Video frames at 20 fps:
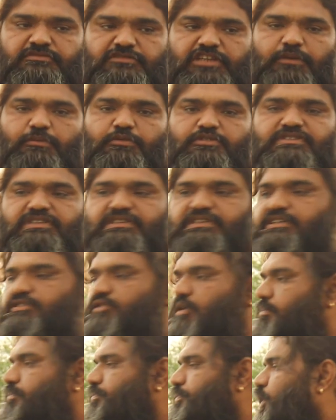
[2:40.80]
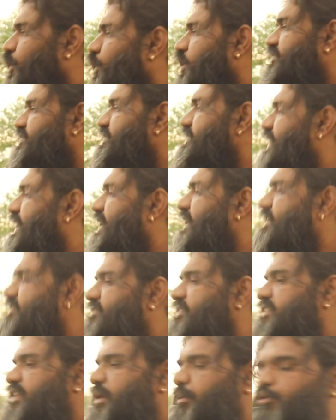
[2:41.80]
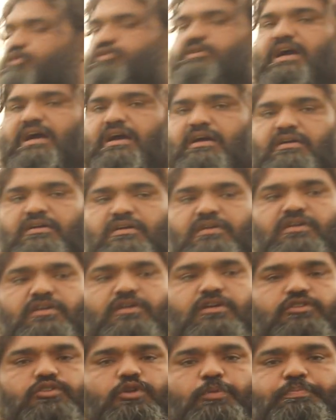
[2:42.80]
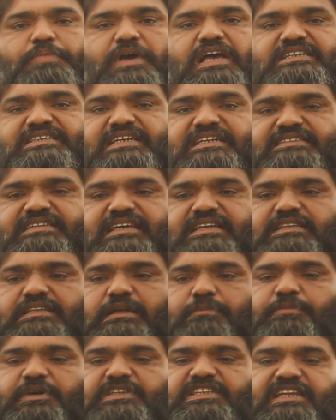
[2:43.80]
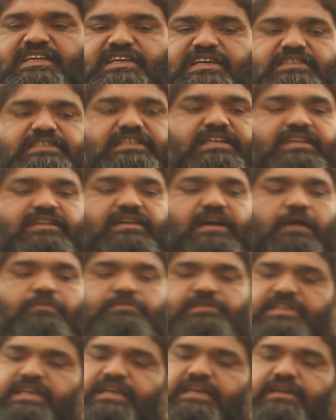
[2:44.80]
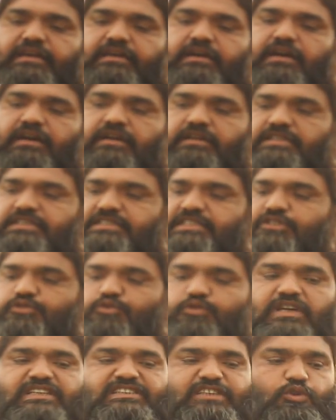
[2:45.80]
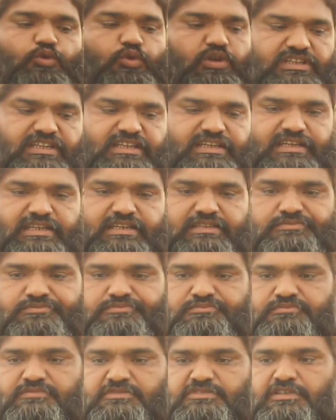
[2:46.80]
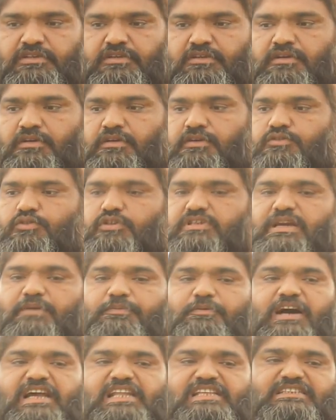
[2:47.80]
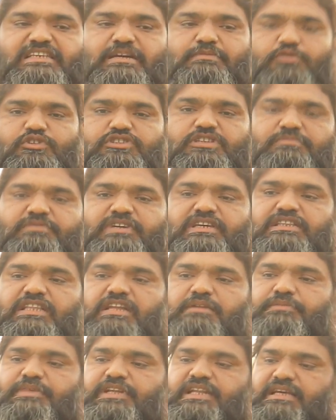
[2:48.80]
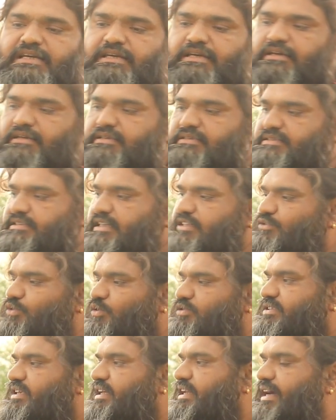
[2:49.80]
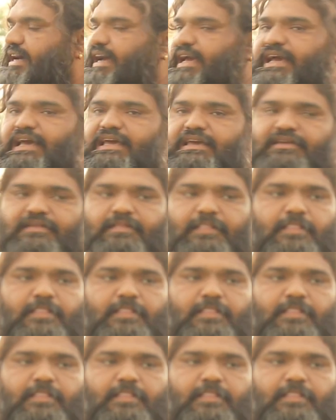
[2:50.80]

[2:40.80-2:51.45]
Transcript: तरबूज की ये जो हम प्रोडक्शन लेंगे इसका तरबूज का तो पैंसठ से नब्बे दिन के अंदर हम ये इसकी तुड़ाई चालू कर देंगे तो ये बारिश के मौसम के अंदर मैंने ये सोच के लगाया है